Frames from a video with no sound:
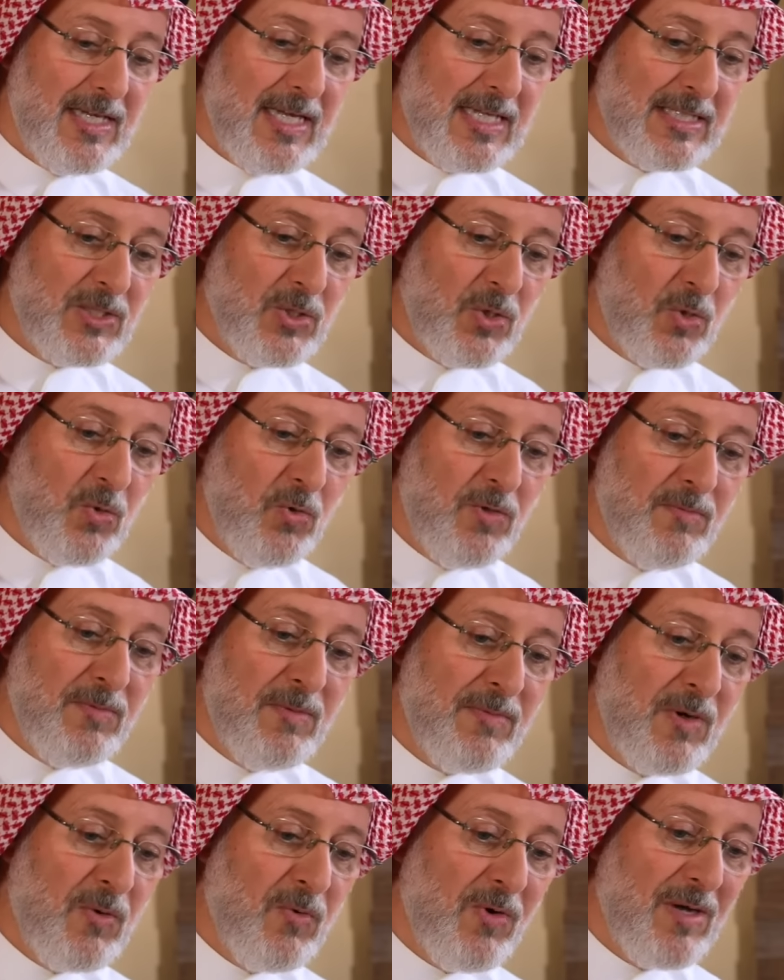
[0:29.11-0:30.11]
الدخول
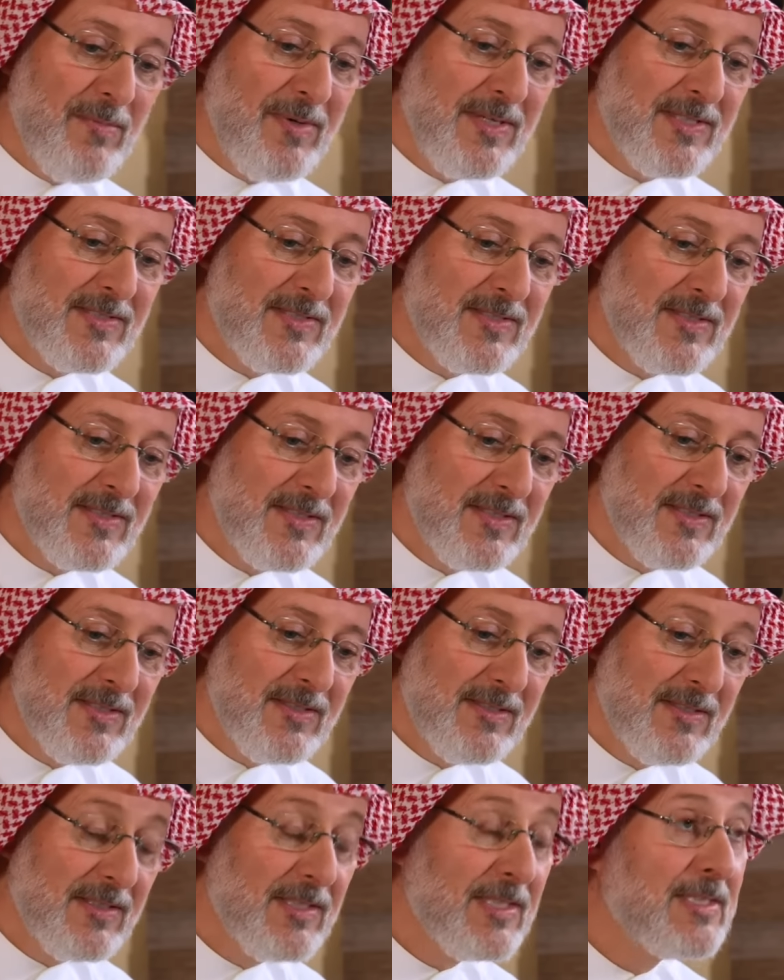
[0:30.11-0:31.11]
من بوابه
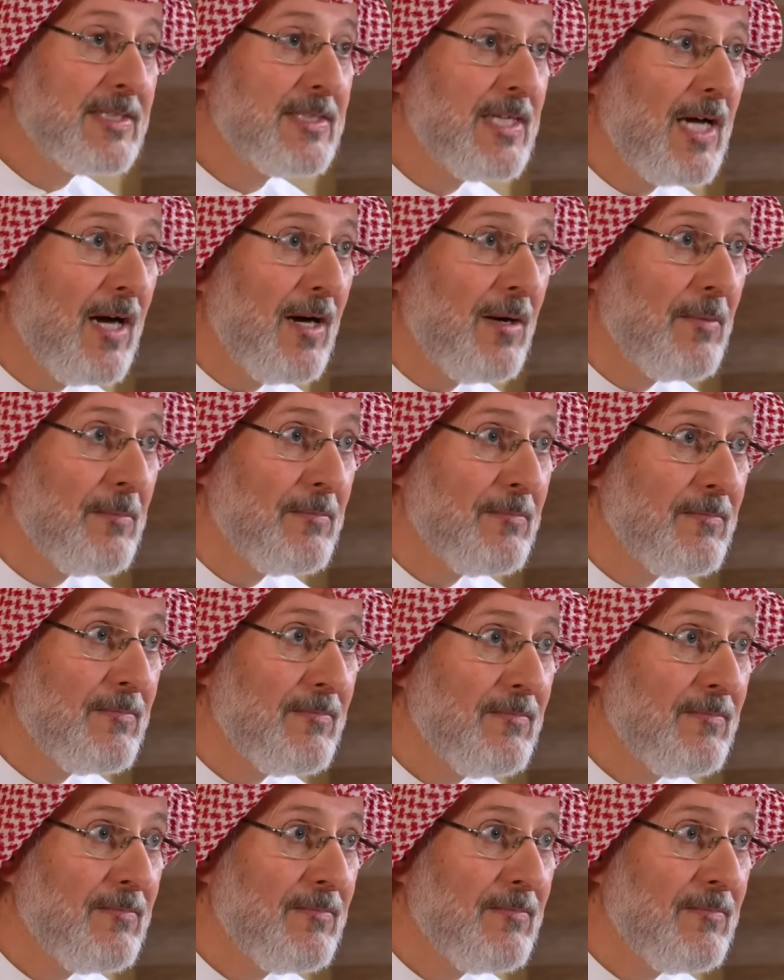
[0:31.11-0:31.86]
الطعام